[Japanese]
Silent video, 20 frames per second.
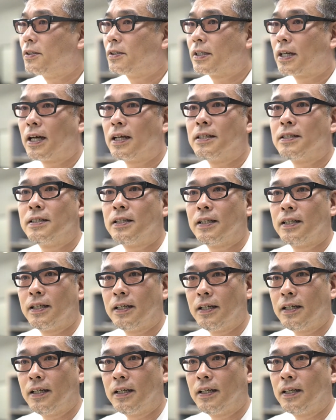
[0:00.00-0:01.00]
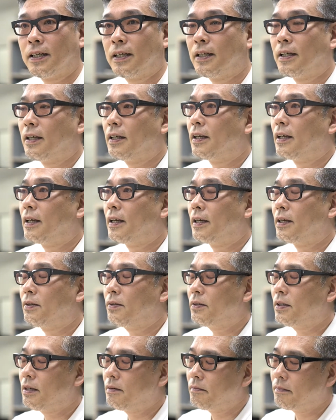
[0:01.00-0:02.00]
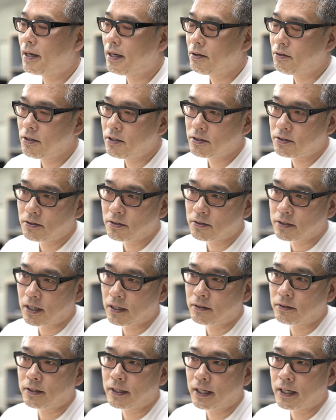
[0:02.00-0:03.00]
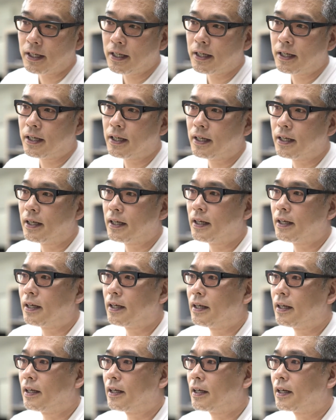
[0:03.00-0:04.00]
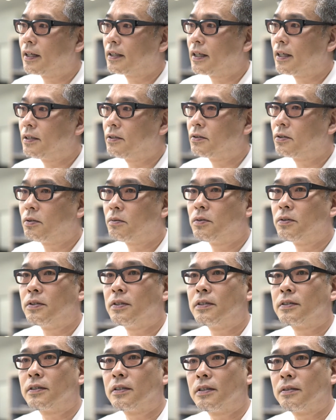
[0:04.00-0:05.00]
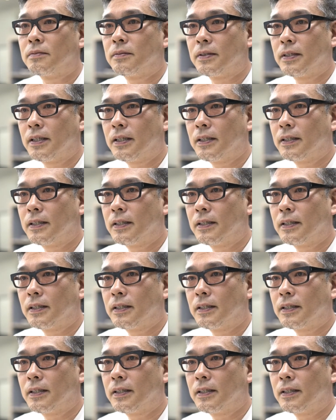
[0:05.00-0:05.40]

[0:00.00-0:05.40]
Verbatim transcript: 感じでねいろんなバイオニストさんのね、えー、方いると思うんですけどもね。